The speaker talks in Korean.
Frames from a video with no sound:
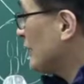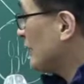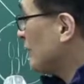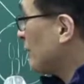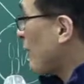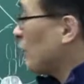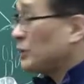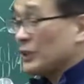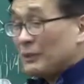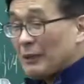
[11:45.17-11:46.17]
이
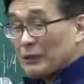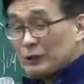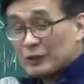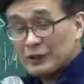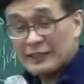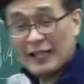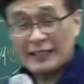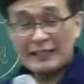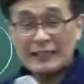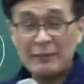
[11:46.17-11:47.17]
바우처를 받을 수 있는
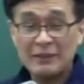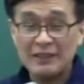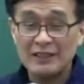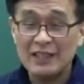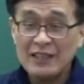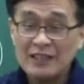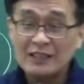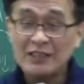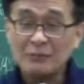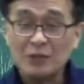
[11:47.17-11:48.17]
자격이 되면은
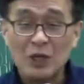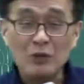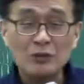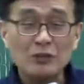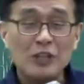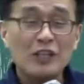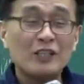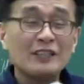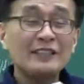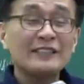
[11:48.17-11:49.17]
여러분 전국
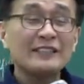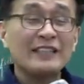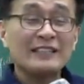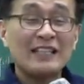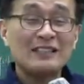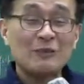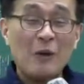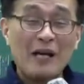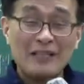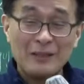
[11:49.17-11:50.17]
어느 지역에 살든
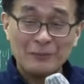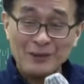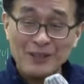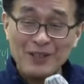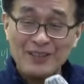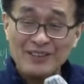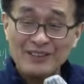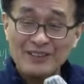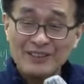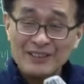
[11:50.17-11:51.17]
관계없어요.
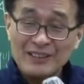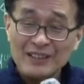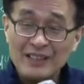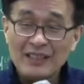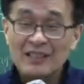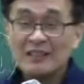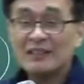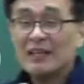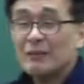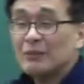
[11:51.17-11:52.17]
예?
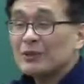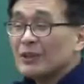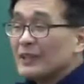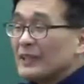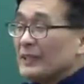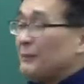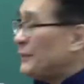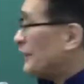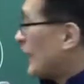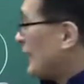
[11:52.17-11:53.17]
그러니까 뭐죠?
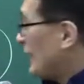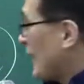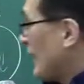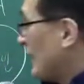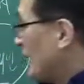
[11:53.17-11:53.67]
임차인의